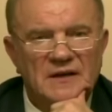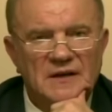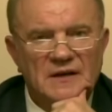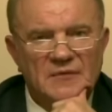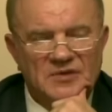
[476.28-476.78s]

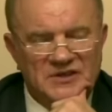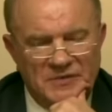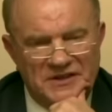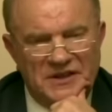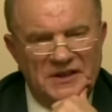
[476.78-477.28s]

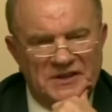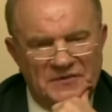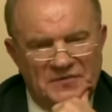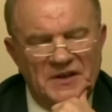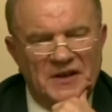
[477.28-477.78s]
Посмотрите
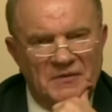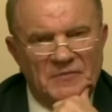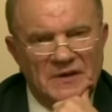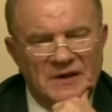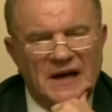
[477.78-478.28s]
фильм,
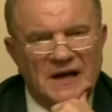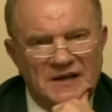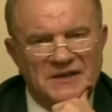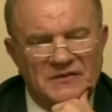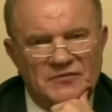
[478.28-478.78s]
как
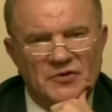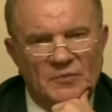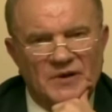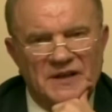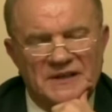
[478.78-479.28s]
это все
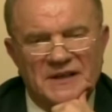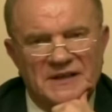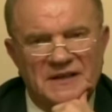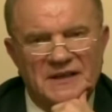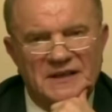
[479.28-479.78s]

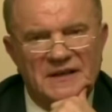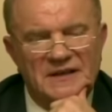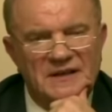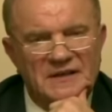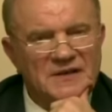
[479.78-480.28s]
происходило.
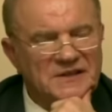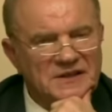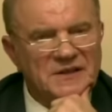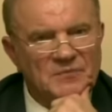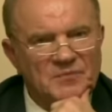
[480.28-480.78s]
Ведь это
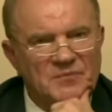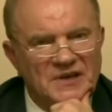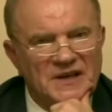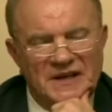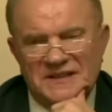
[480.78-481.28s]

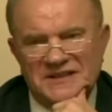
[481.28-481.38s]
прекрасные